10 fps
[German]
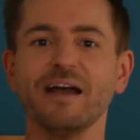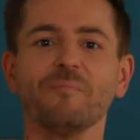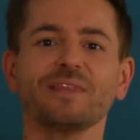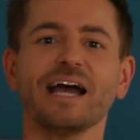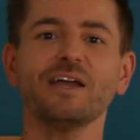
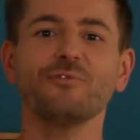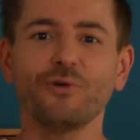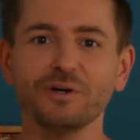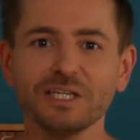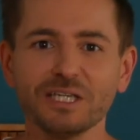Daher
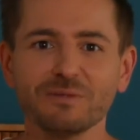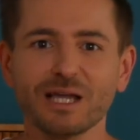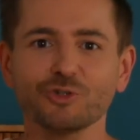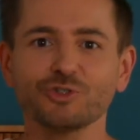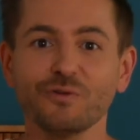freue ich mich
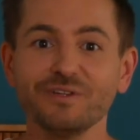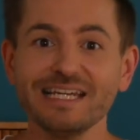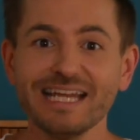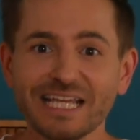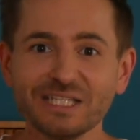auch schon auf die
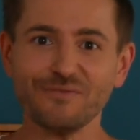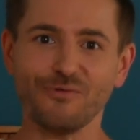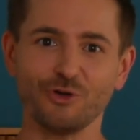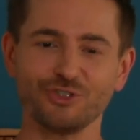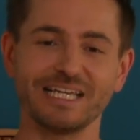nächsten
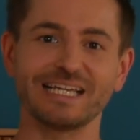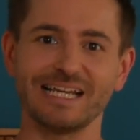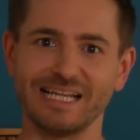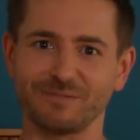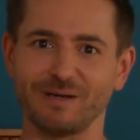Vorschläge
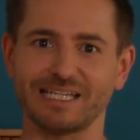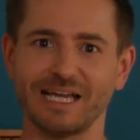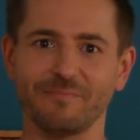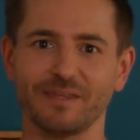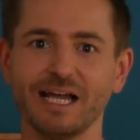der
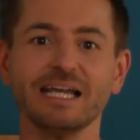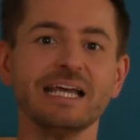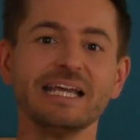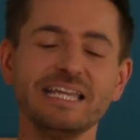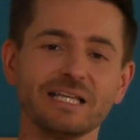Linkspartei. Ja?
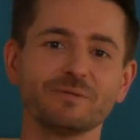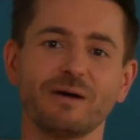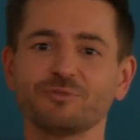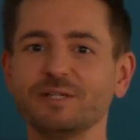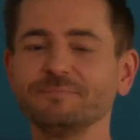Hier zum
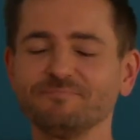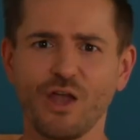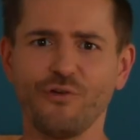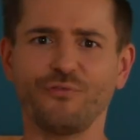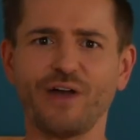Beispiel
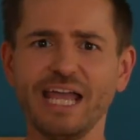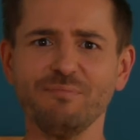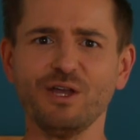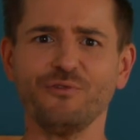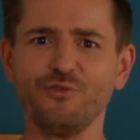
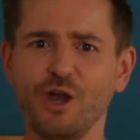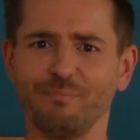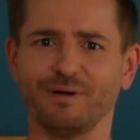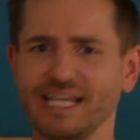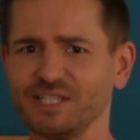Freibier für
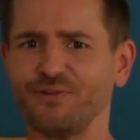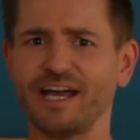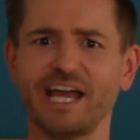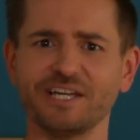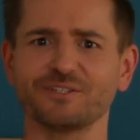
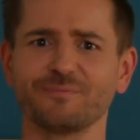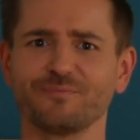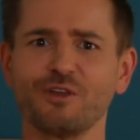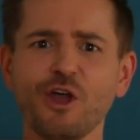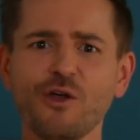Pressefreiheit.
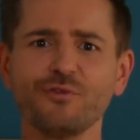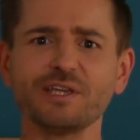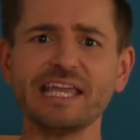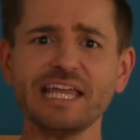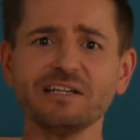Für
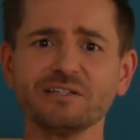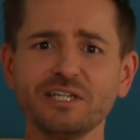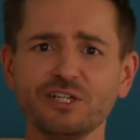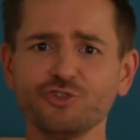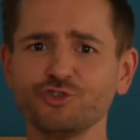jeden
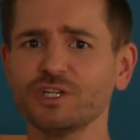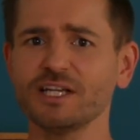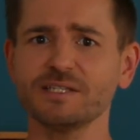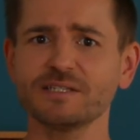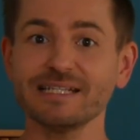kritischen
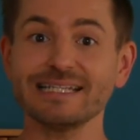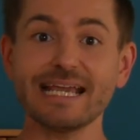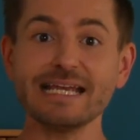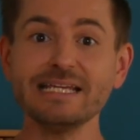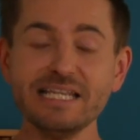Journalisten,
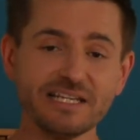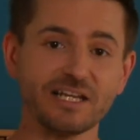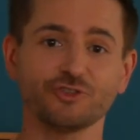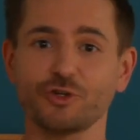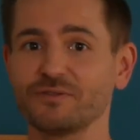der nicht
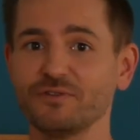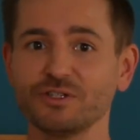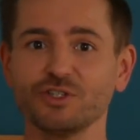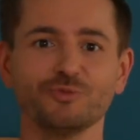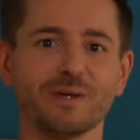erschossen
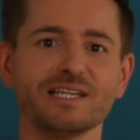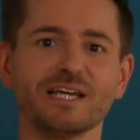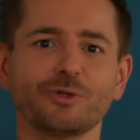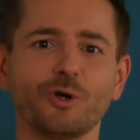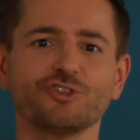wird,
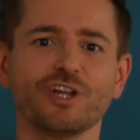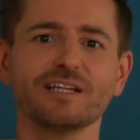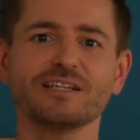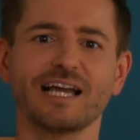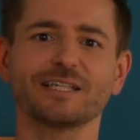spendiert
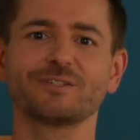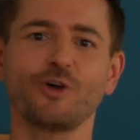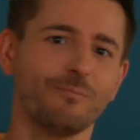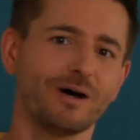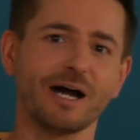Deutschland einen Kasten
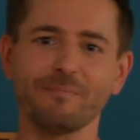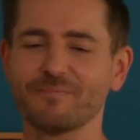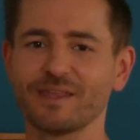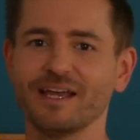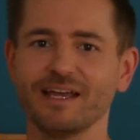
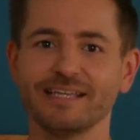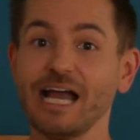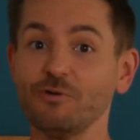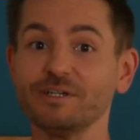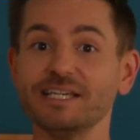Krombacher.
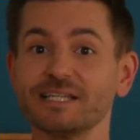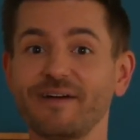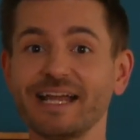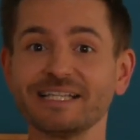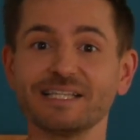Ja, und hier
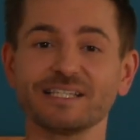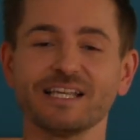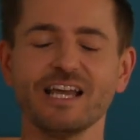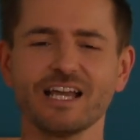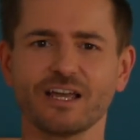zweitens
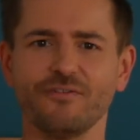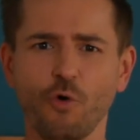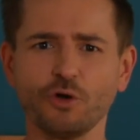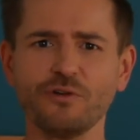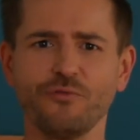
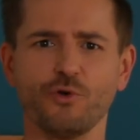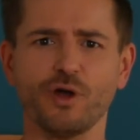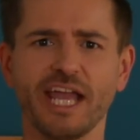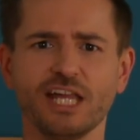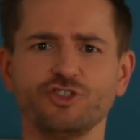Quoten
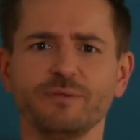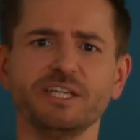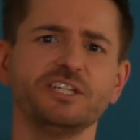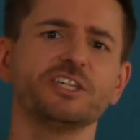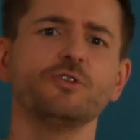für
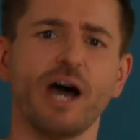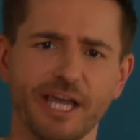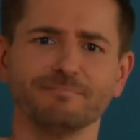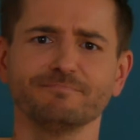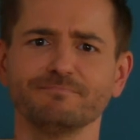
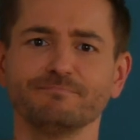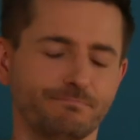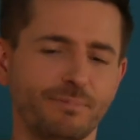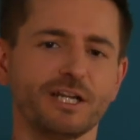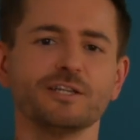LGBTQI
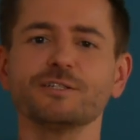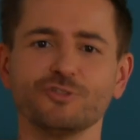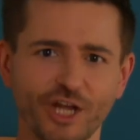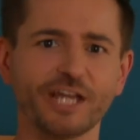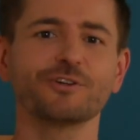bei der
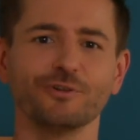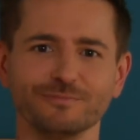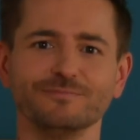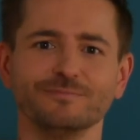nächsten Steinigung.